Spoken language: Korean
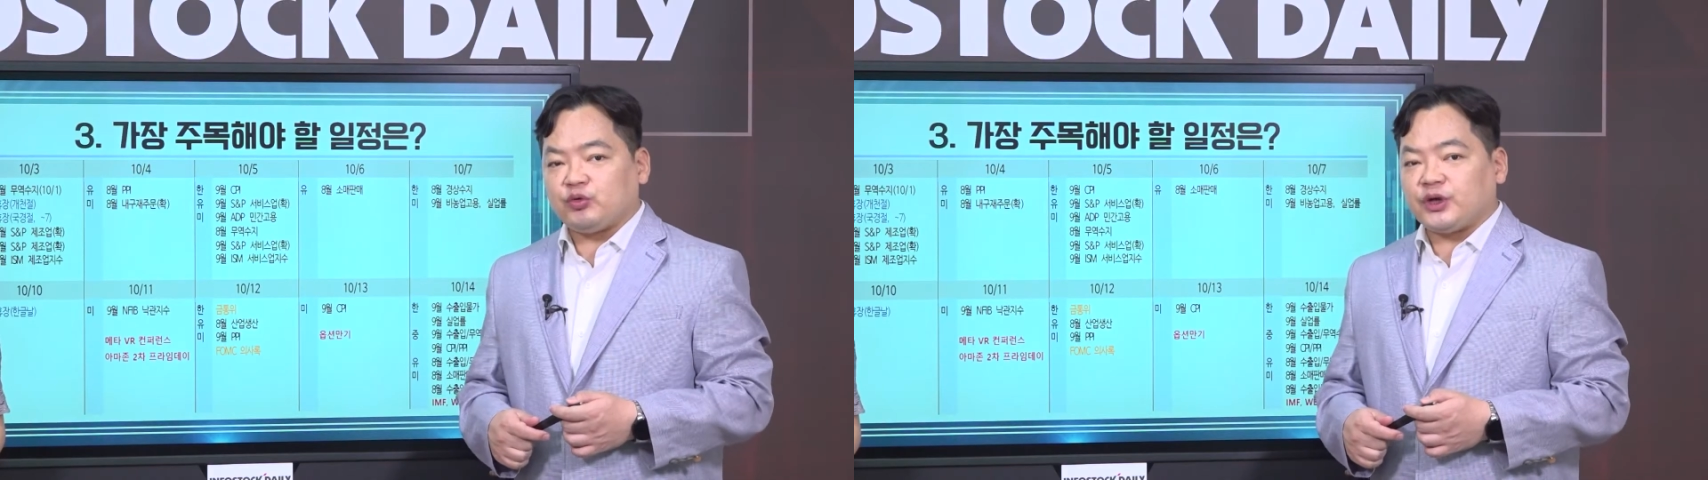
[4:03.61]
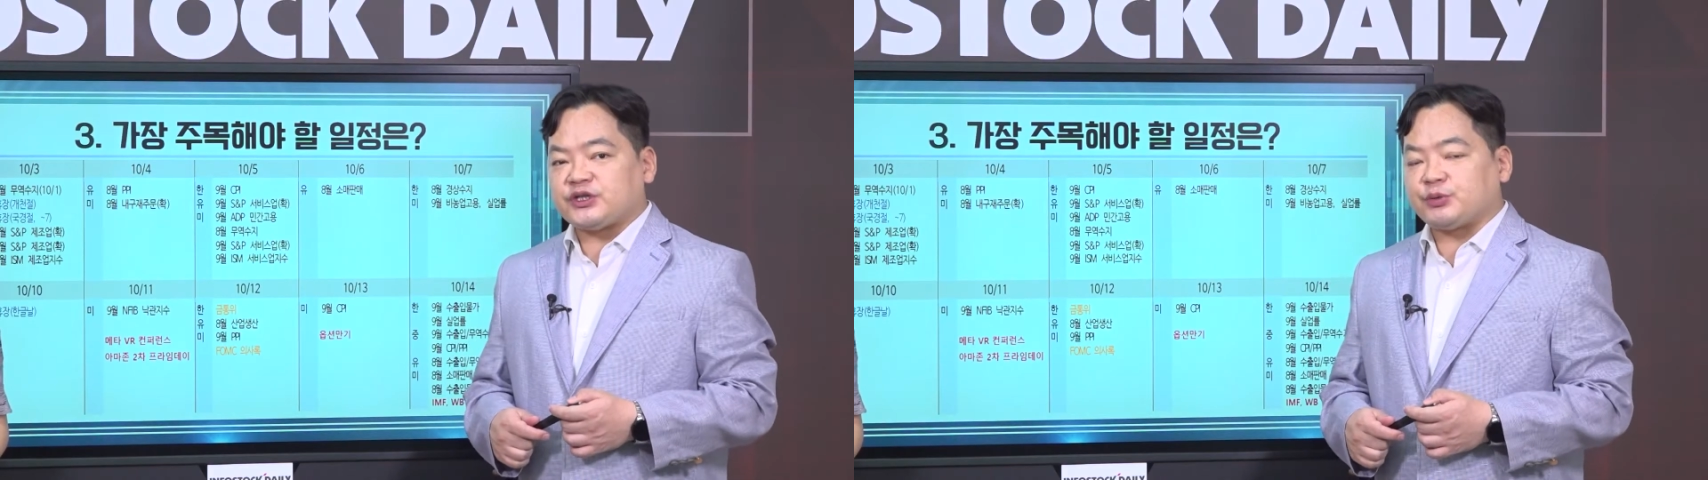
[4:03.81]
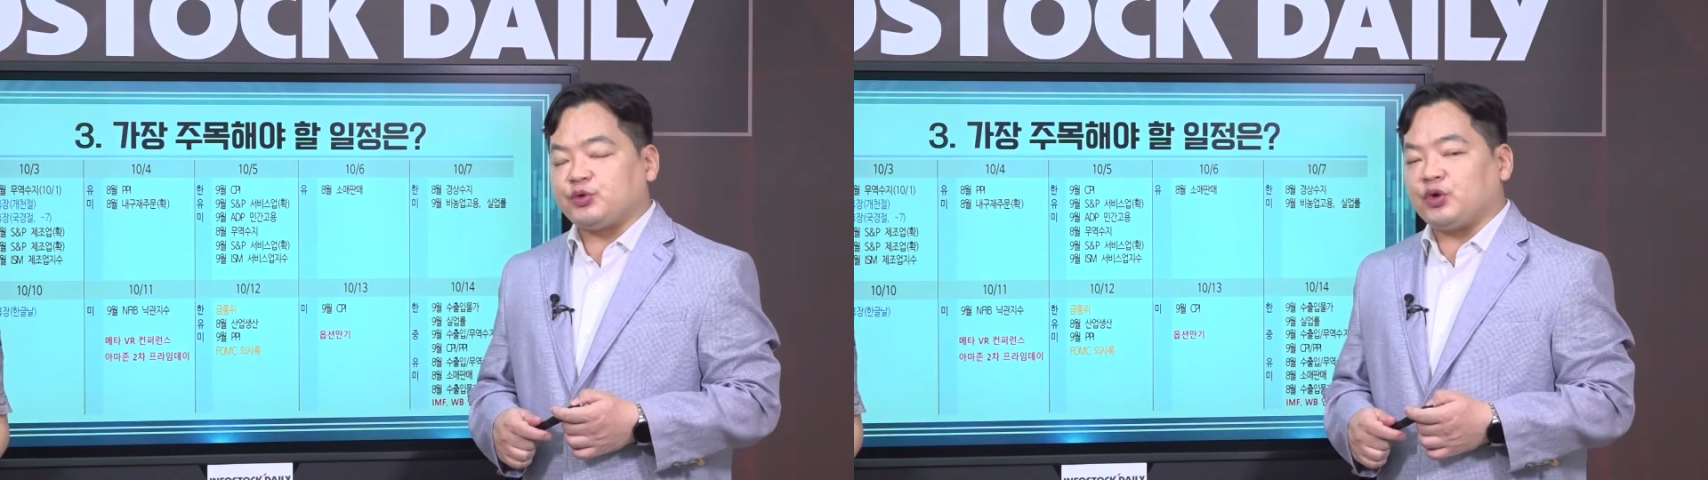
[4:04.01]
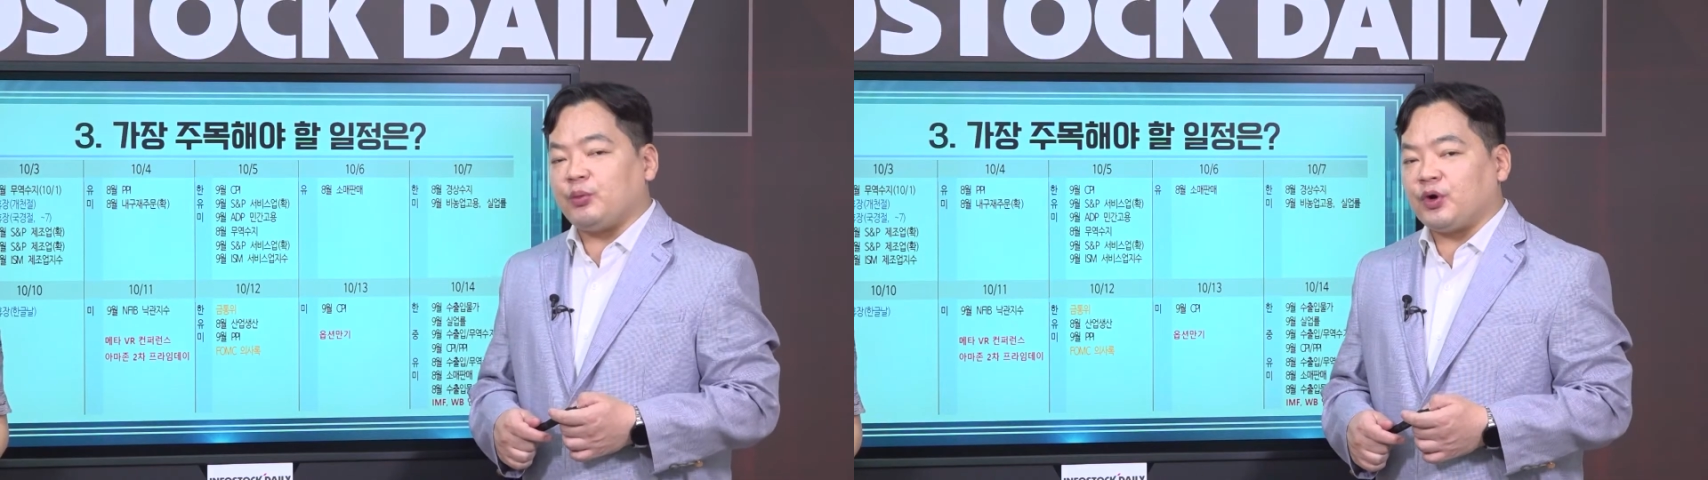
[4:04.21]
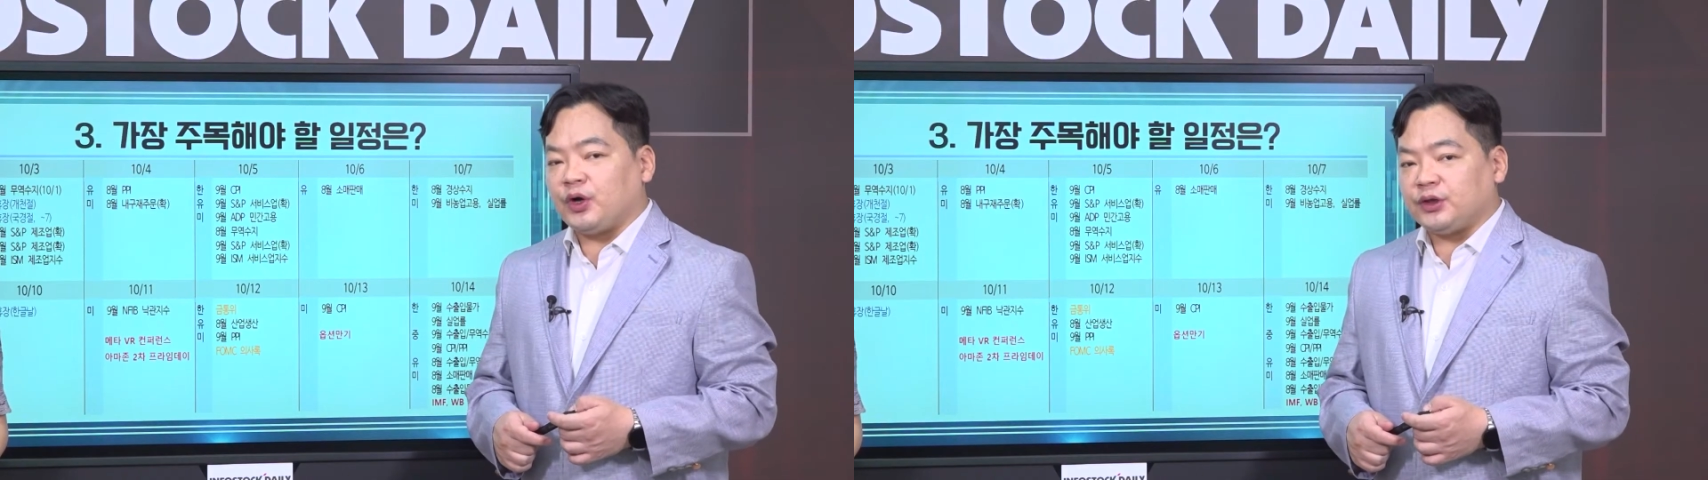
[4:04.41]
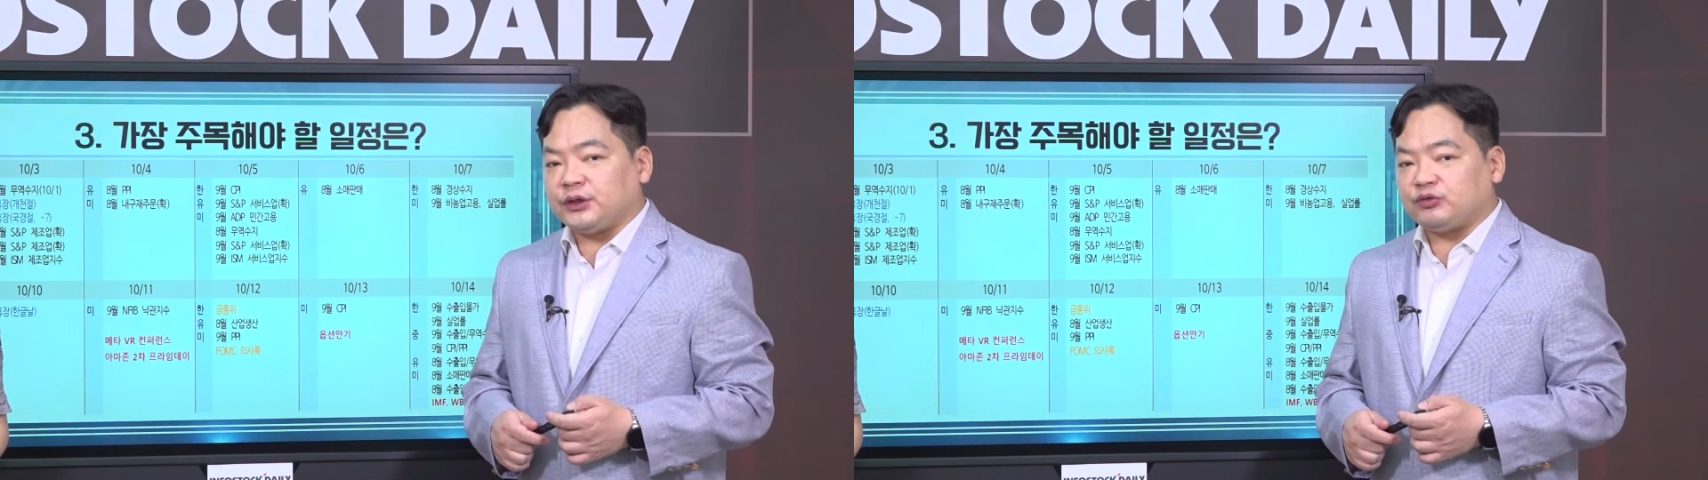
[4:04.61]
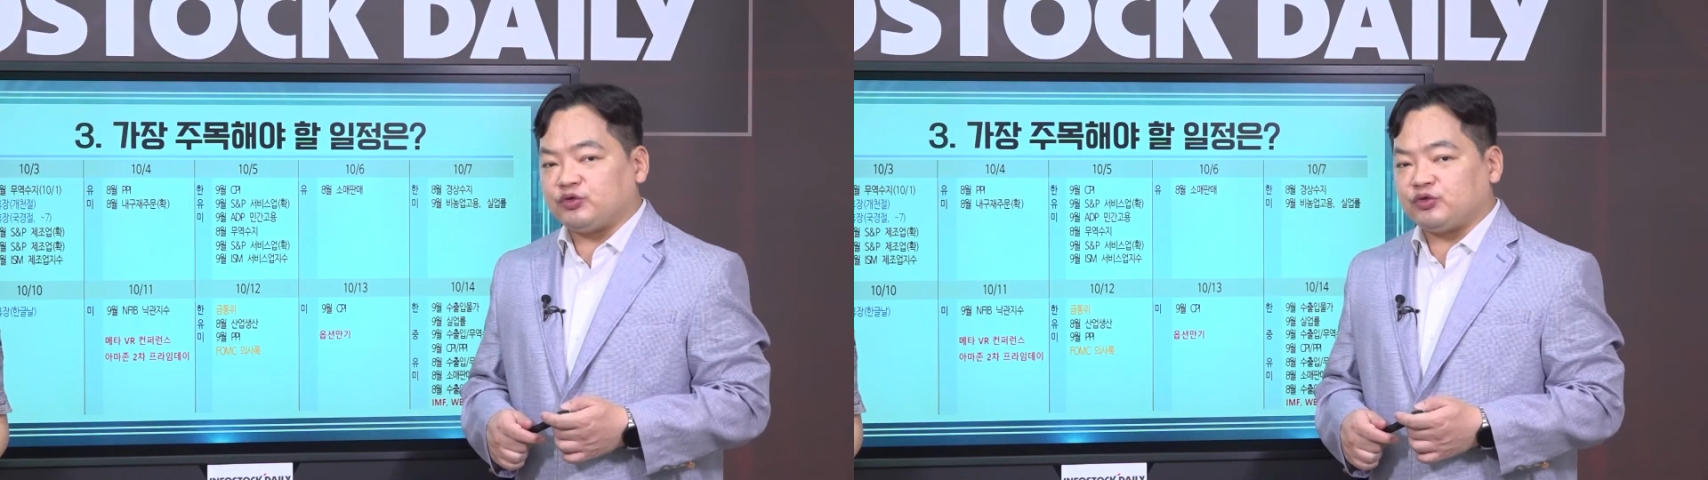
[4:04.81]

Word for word: 우리가 짚고 넘어가야 될